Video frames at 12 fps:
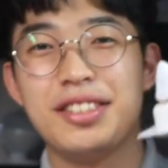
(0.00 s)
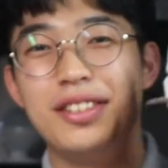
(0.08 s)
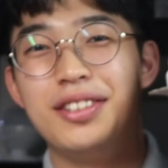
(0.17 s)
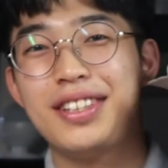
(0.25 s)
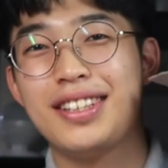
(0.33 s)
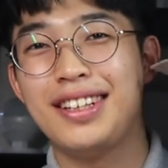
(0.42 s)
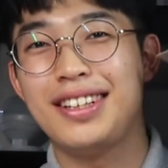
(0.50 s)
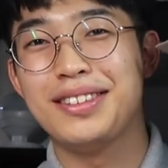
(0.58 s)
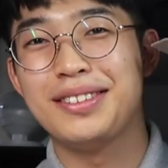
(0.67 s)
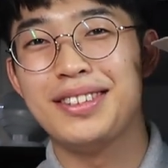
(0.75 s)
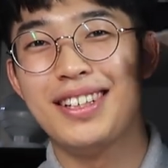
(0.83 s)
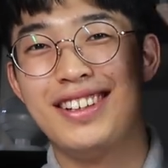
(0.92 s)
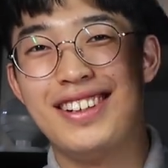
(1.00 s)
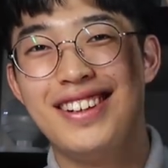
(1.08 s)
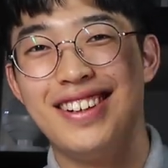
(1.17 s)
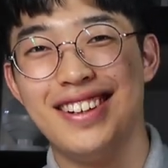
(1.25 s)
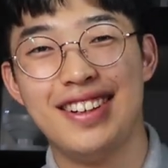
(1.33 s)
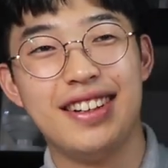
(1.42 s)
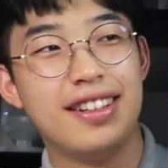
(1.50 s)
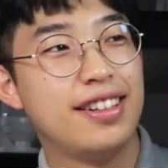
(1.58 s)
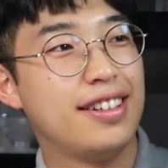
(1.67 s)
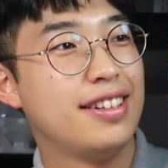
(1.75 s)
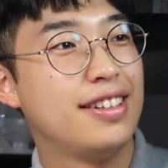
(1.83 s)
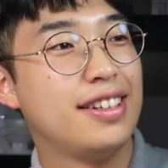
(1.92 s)
이렇게 생겼어요
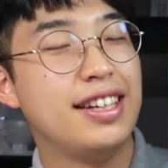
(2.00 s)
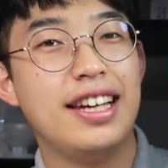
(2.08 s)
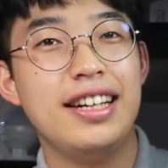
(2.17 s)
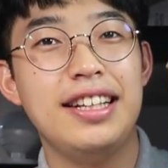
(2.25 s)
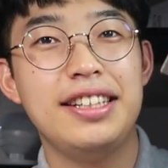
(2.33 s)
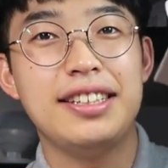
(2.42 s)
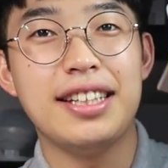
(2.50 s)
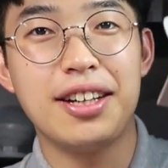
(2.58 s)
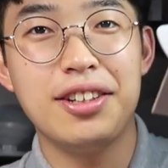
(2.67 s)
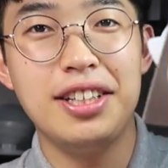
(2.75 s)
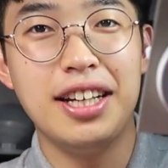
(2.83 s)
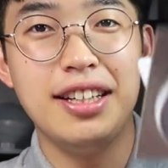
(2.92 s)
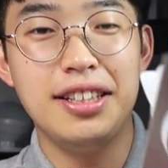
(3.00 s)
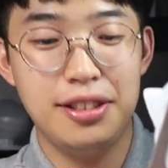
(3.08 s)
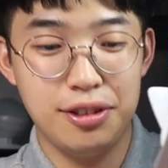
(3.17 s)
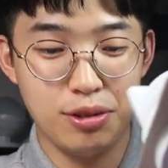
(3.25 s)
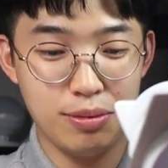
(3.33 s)
LED, 당연히 LED